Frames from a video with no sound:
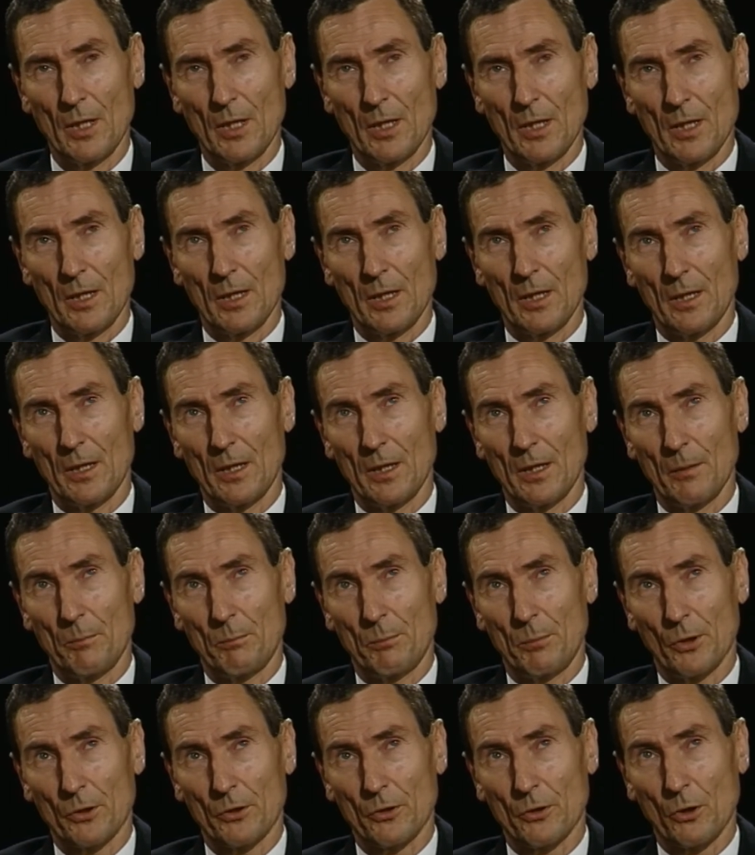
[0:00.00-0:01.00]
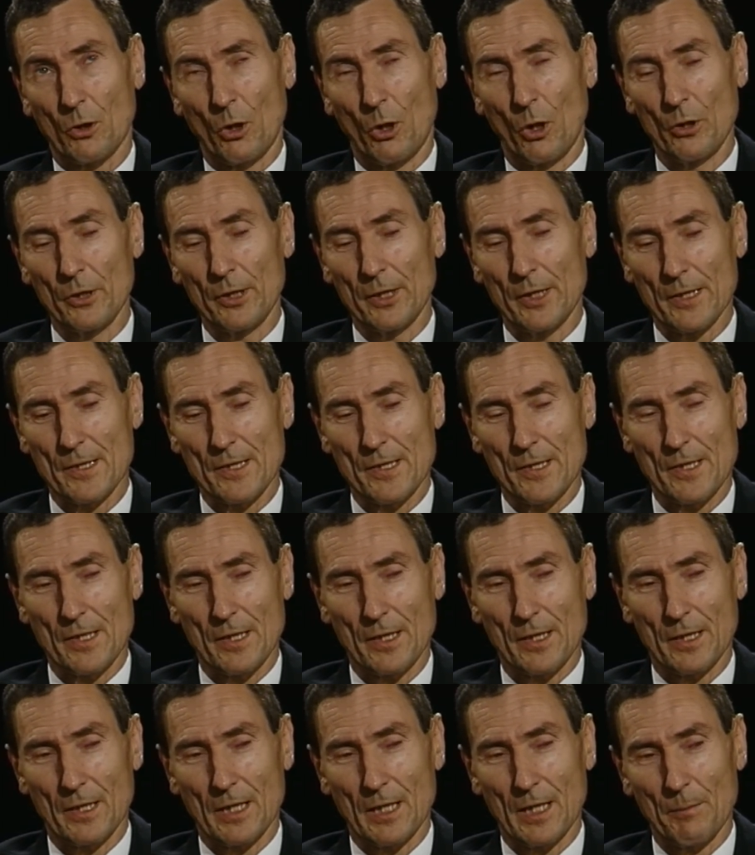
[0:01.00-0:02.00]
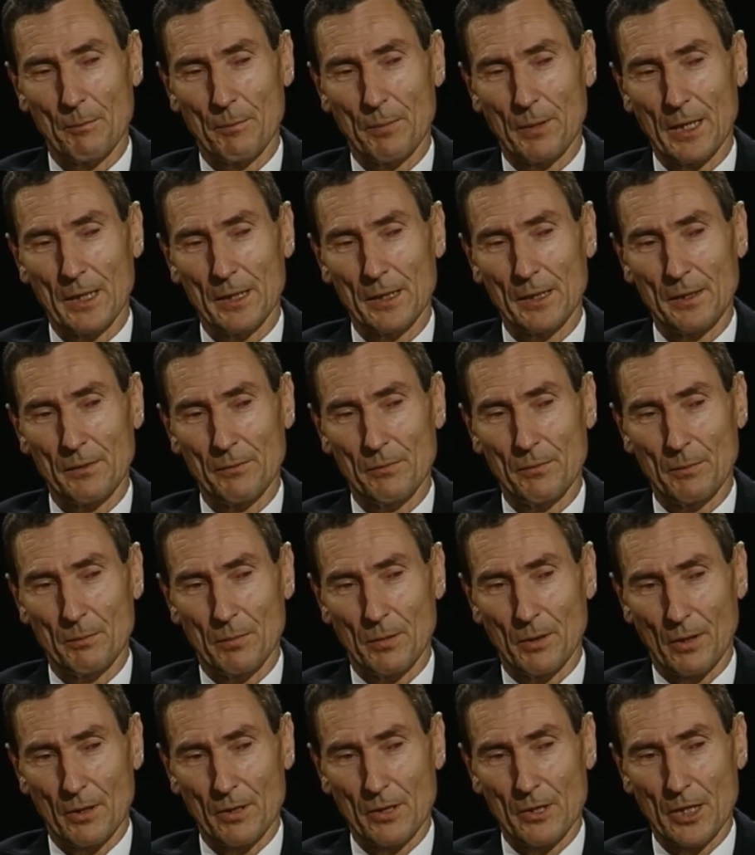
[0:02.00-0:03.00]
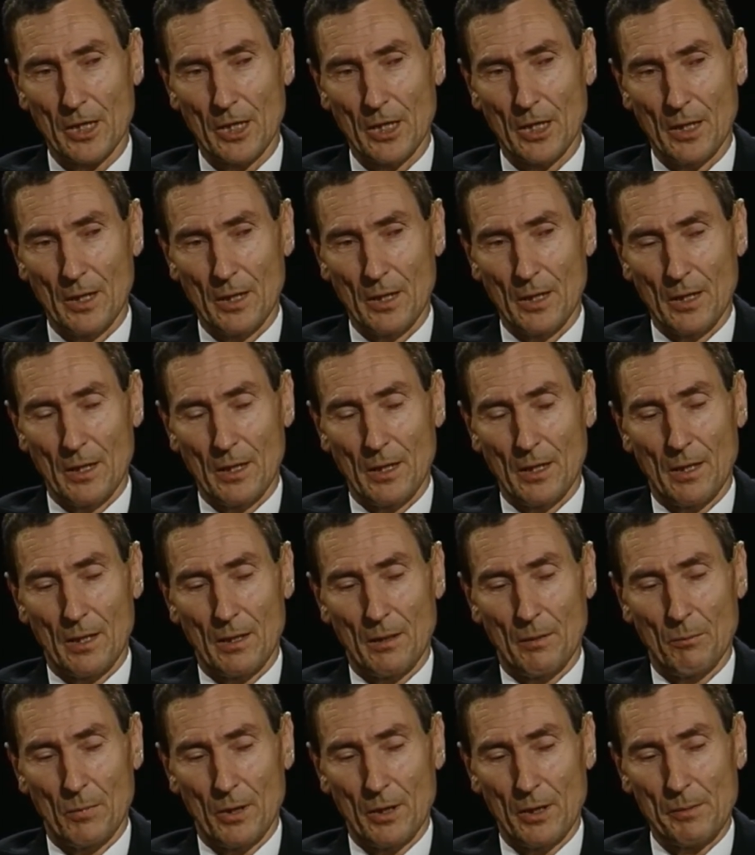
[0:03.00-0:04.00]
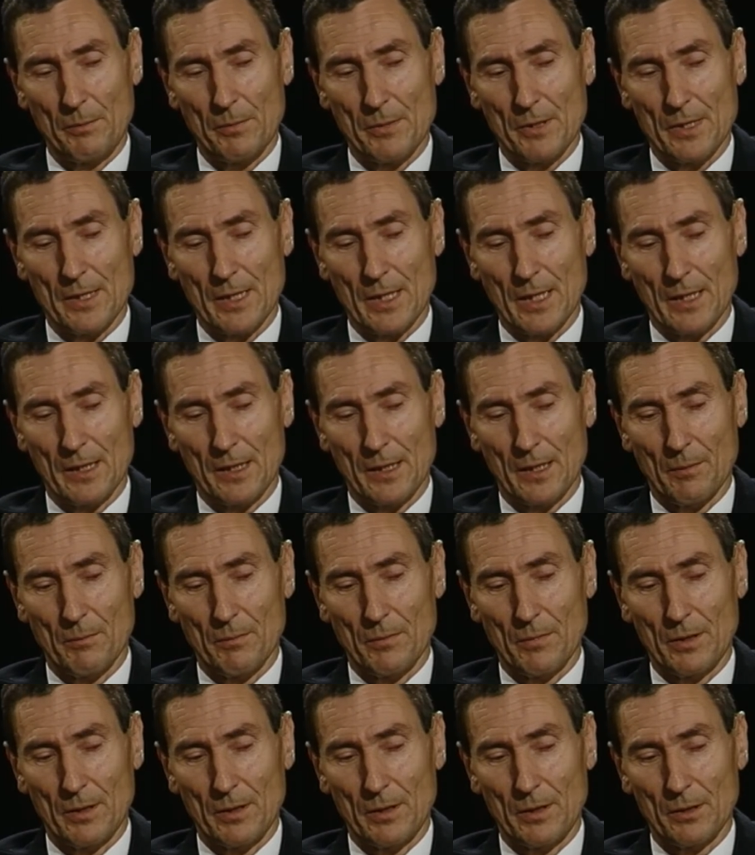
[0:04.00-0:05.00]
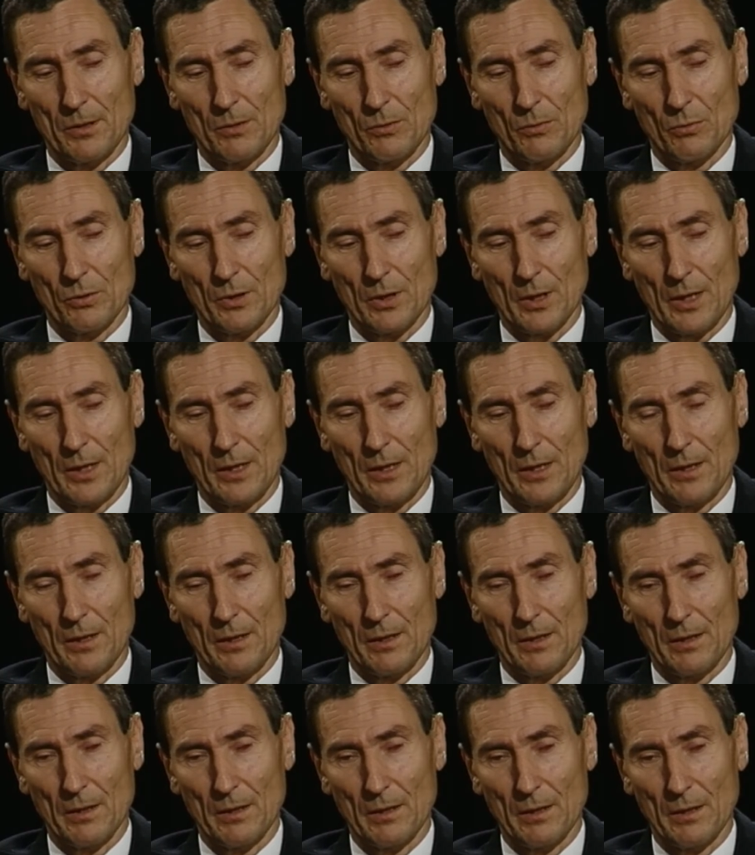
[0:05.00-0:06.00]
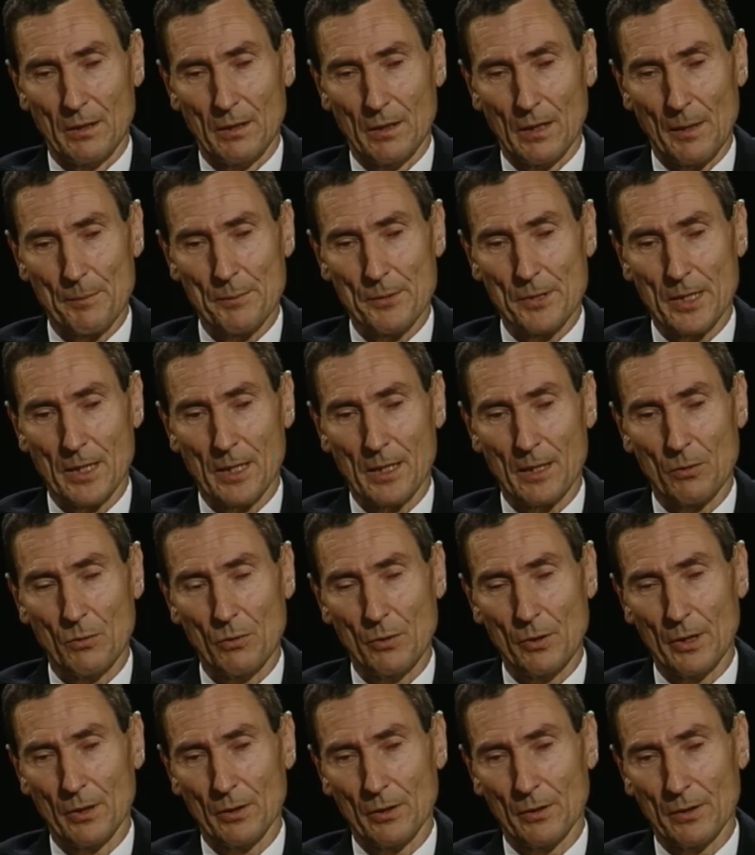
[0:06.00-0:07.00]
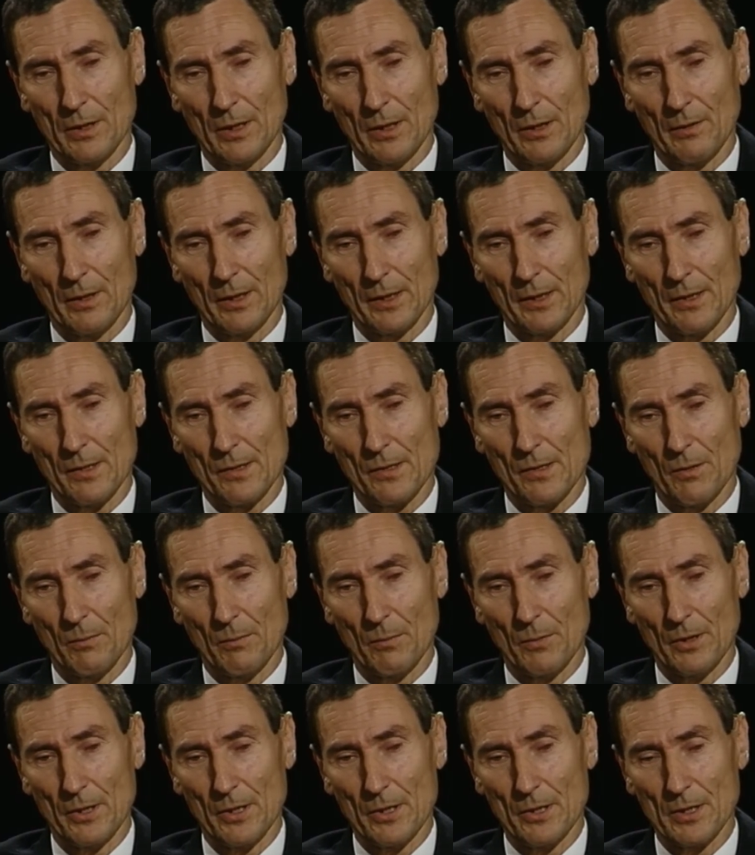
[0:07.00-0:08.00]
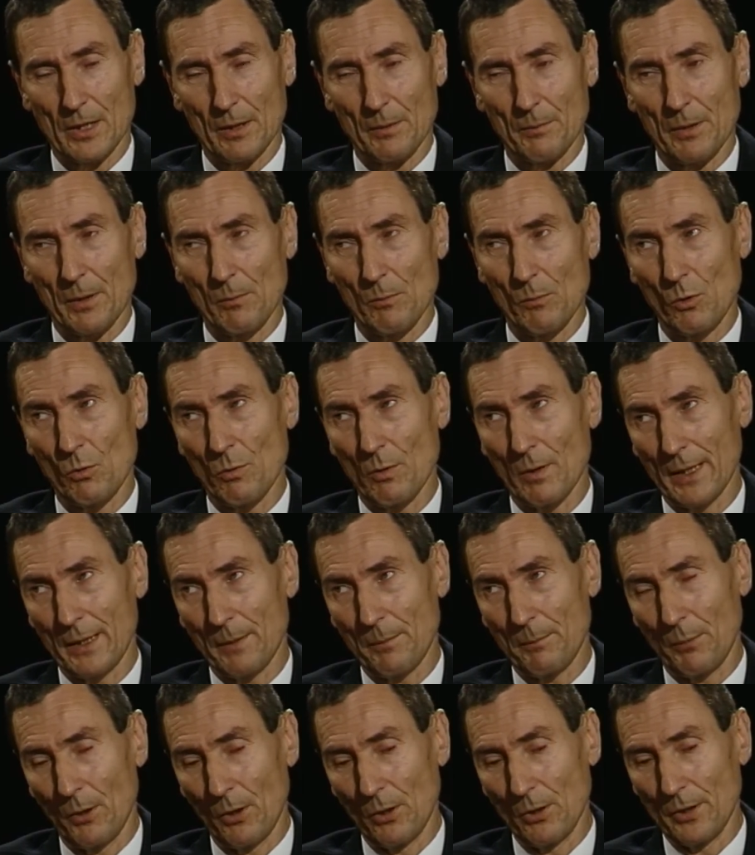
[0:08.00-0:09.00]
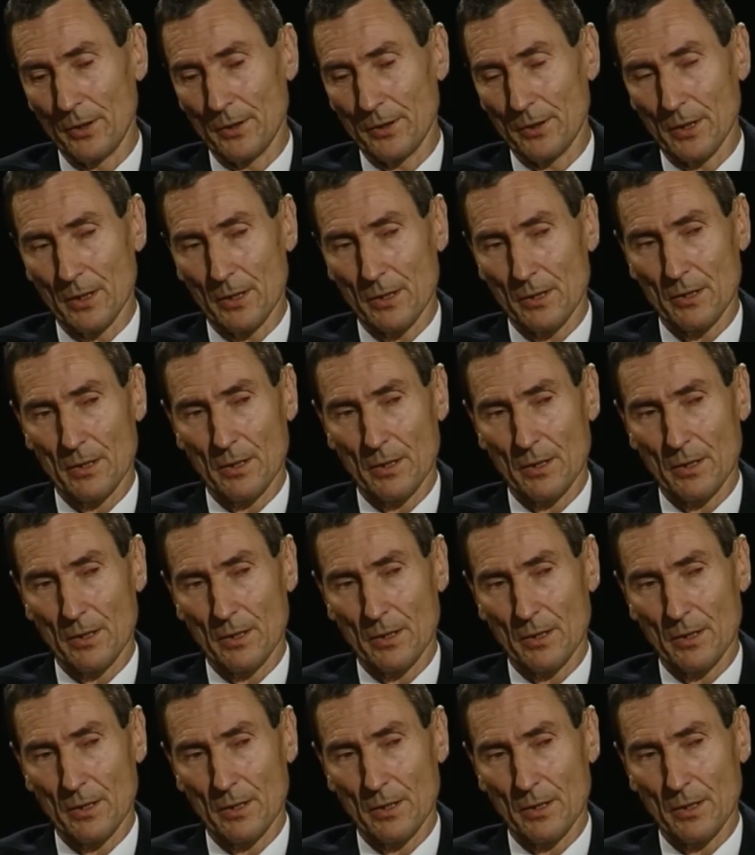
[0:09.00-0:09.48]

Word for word: E, pod koniec e, kampanii wyborczej. E, moim zdaniem, i tutaj abstrahuję od tego, jakie są moje, że tak powiem, układy polityczne,